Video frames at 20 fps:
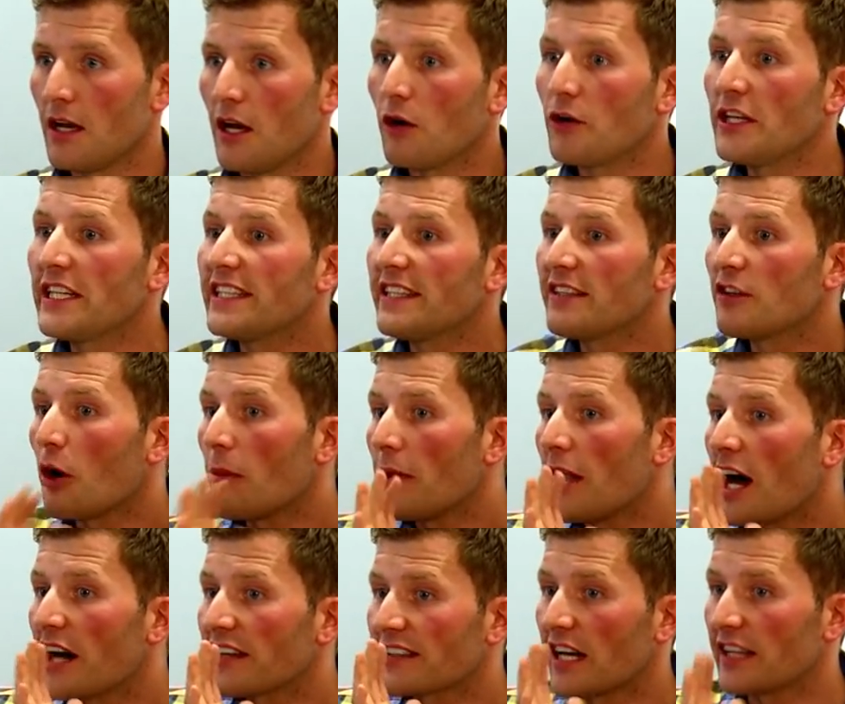Und nicht diese
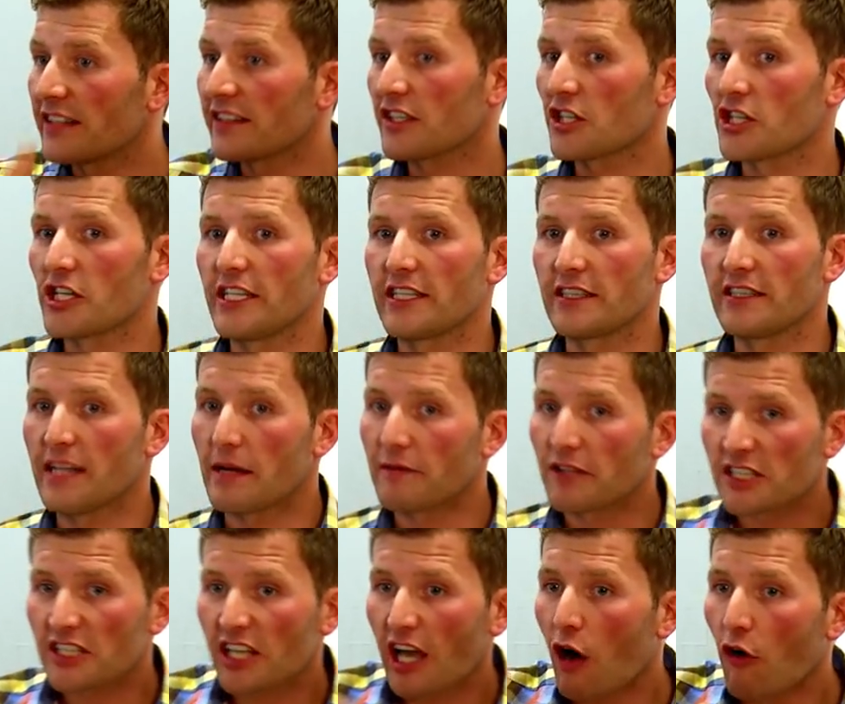Hobbelhase-Hans-Geschichten, die
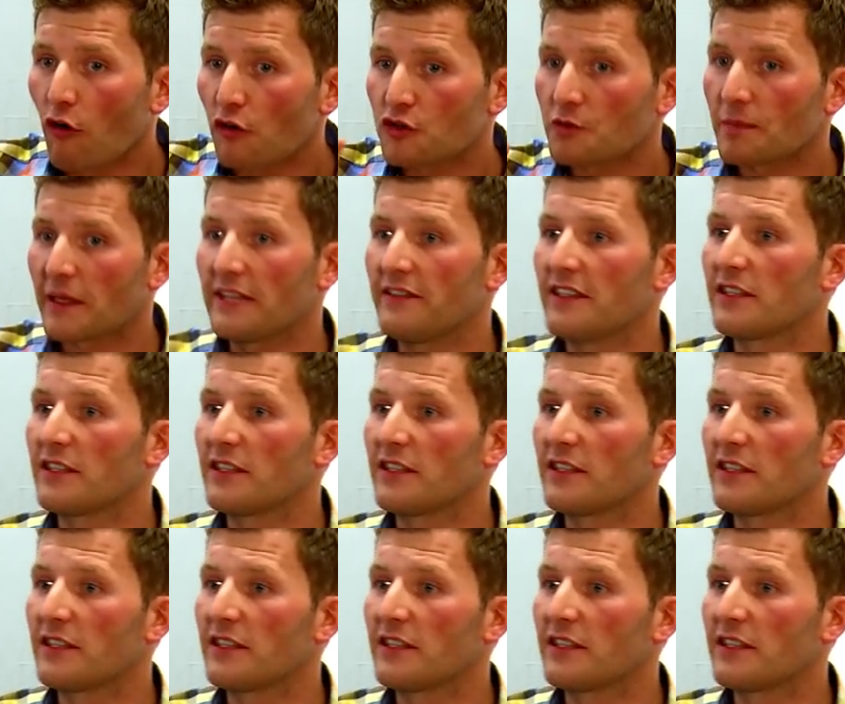einfach draufspringen,